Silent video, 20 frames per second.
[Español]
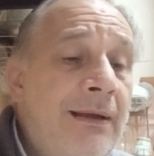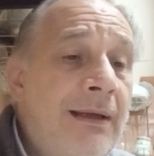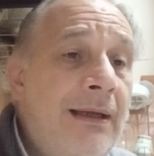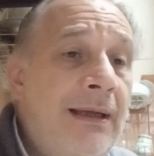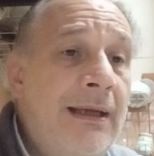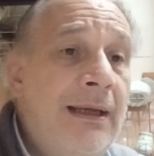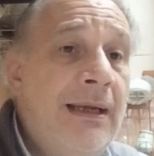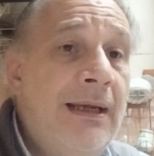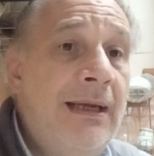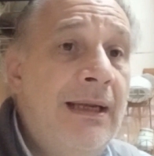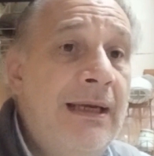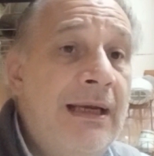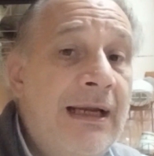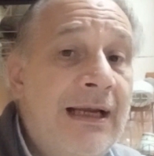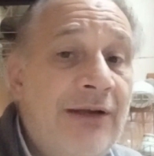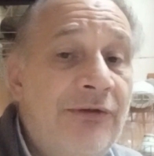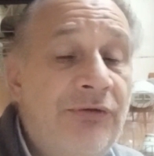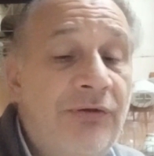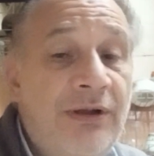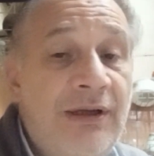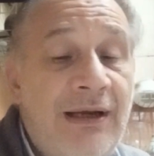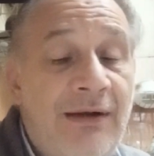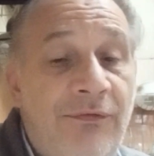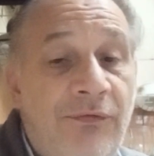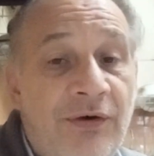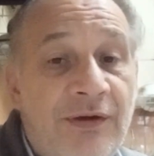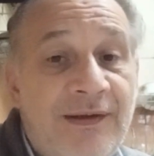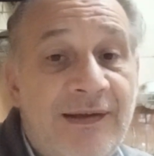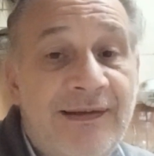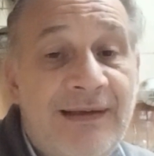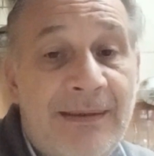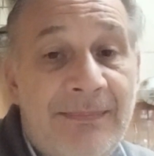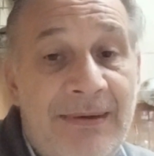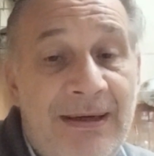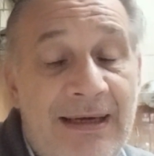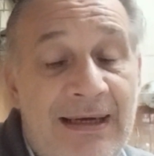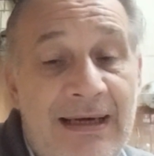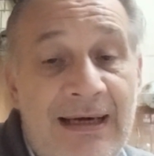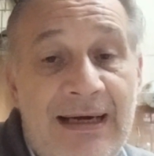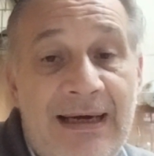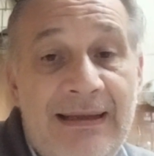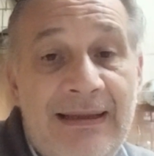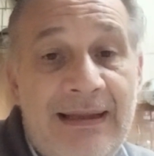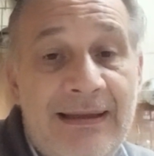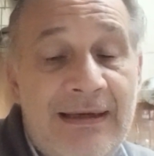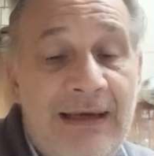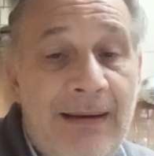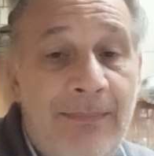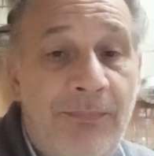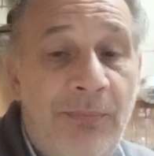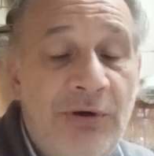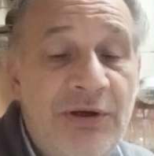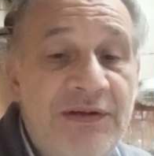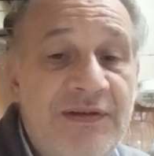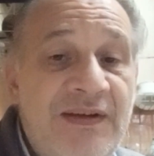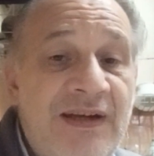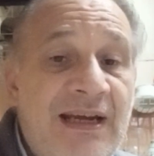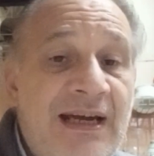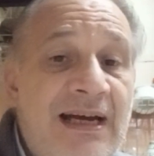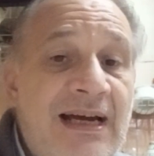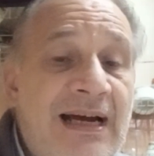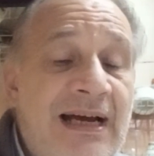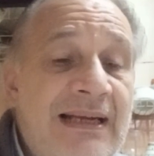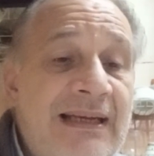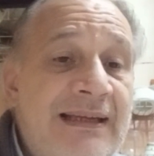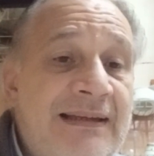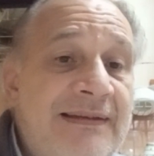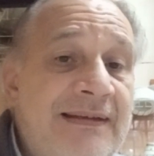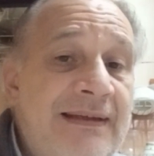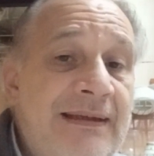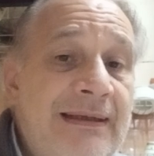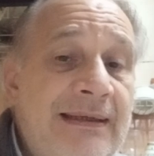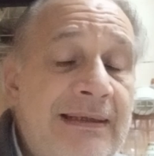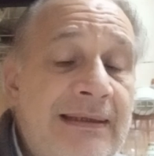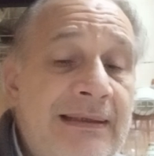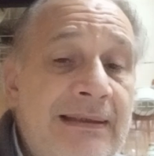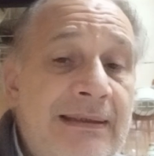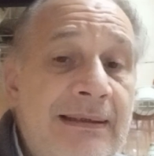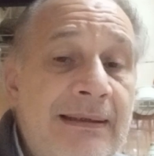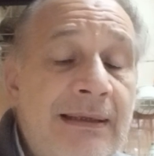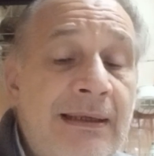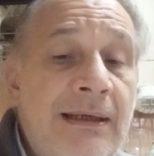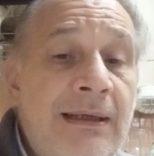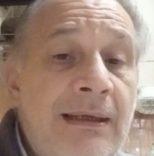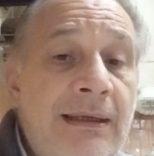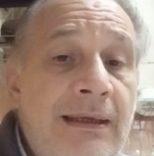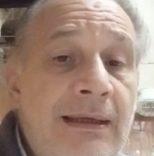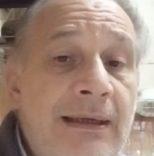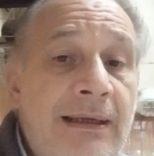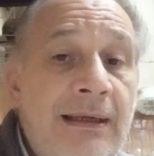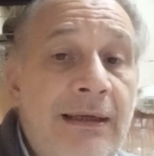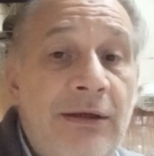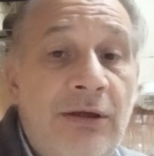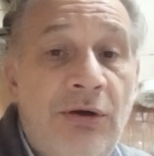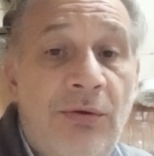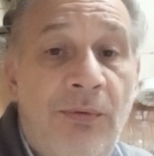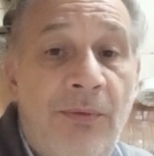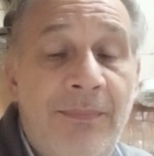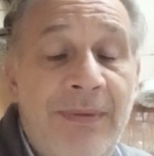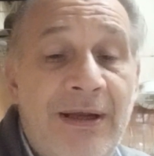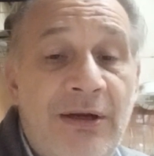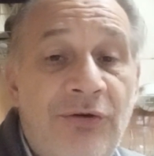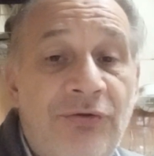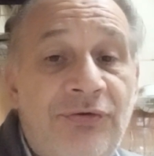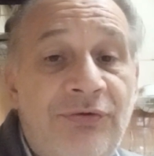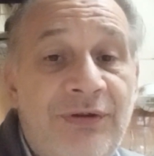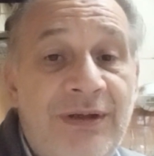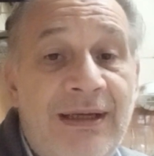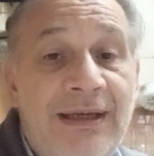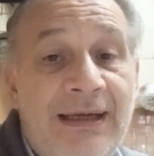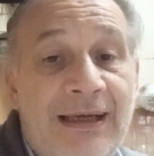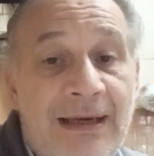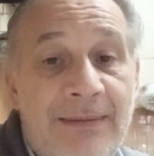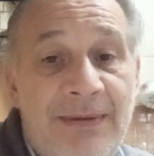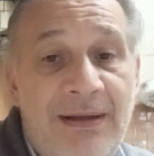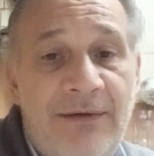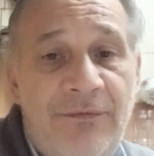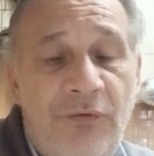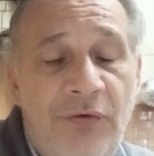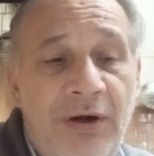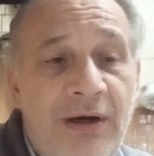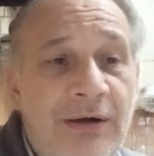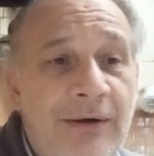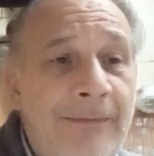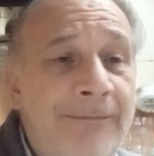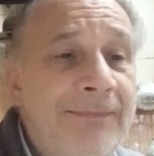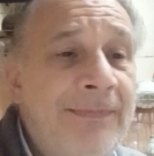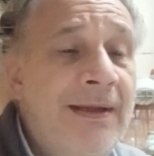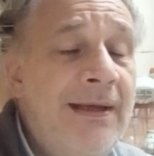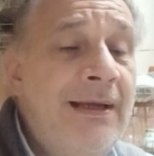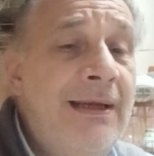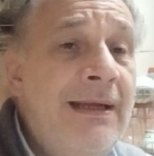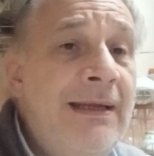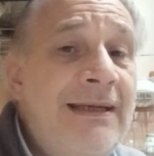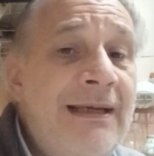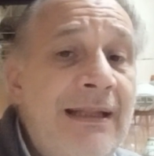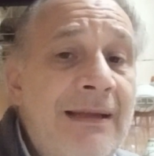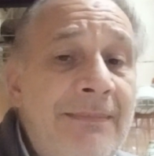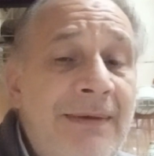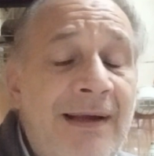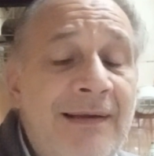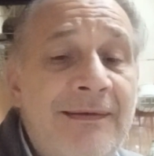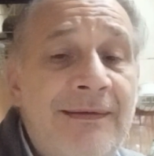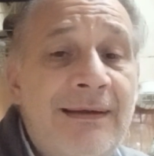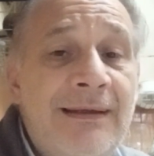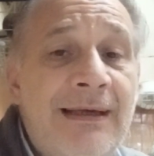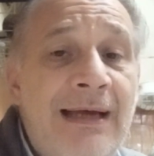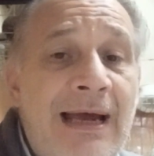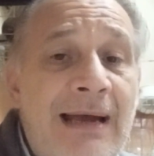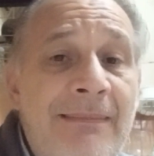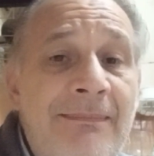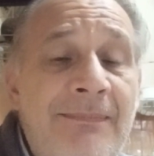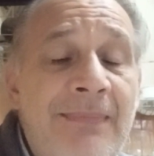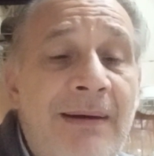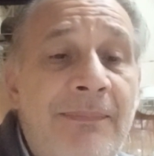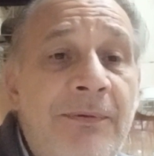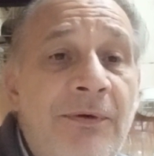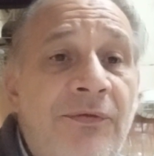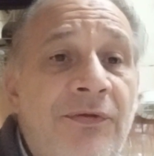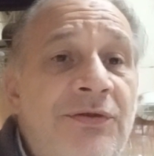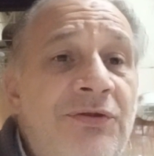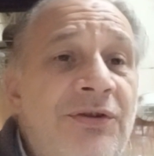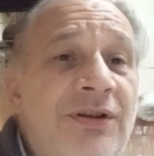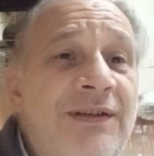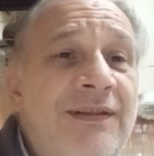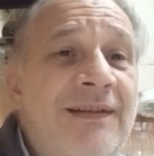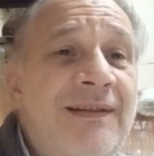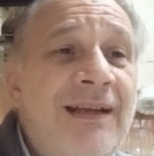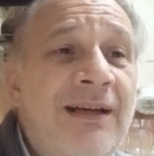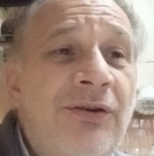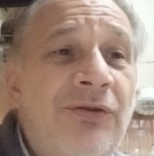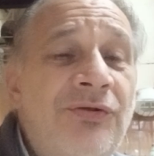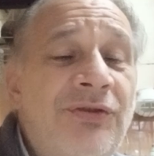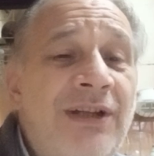en el caso de las Fuerzas Armadas, de las policiales y de los bomberos, tienen armas de fuego, y además, ambas profesiones están en